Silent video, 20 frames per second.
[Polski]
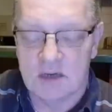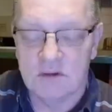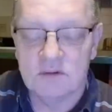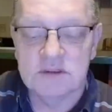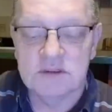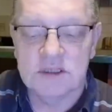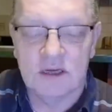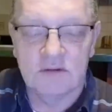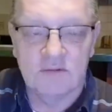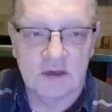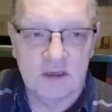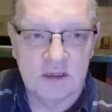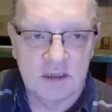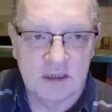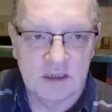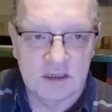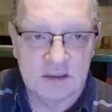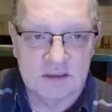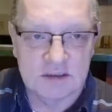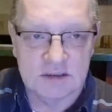ustawa
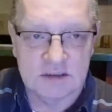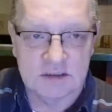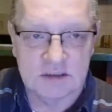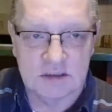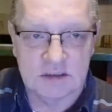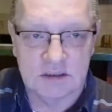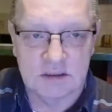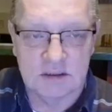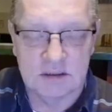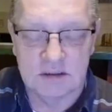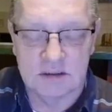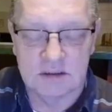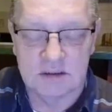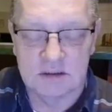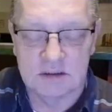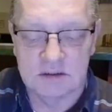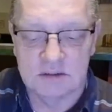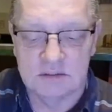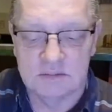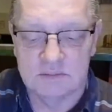jest y,
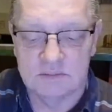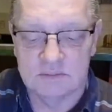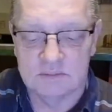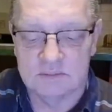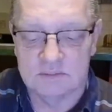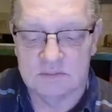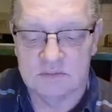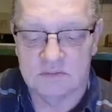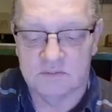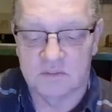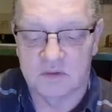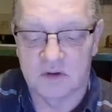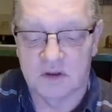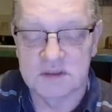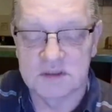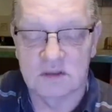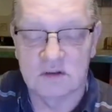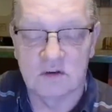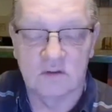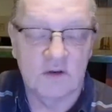w
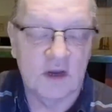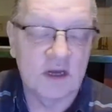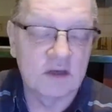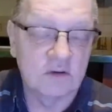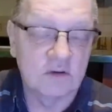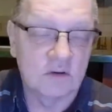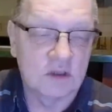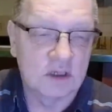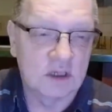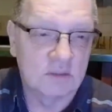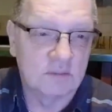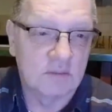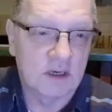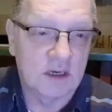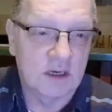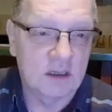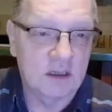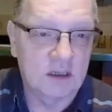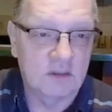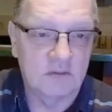procedowaniu
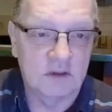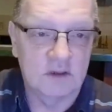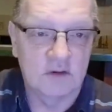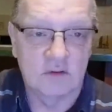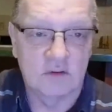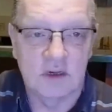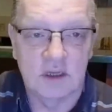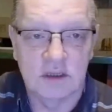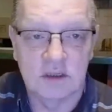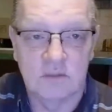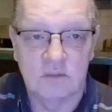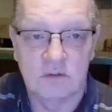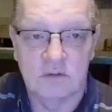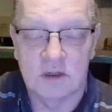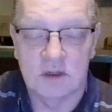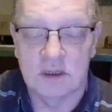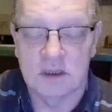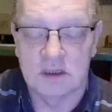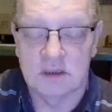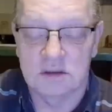chyba, ewentualnie
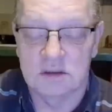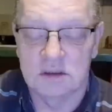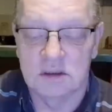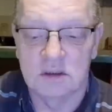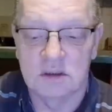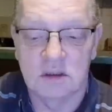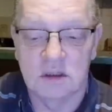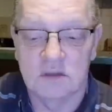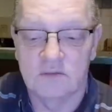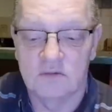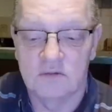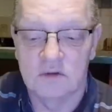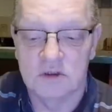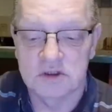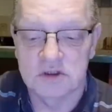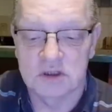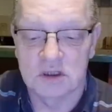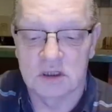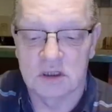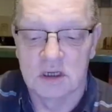była tylko i
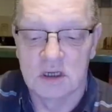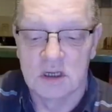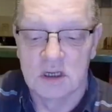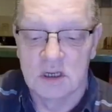wyłącznie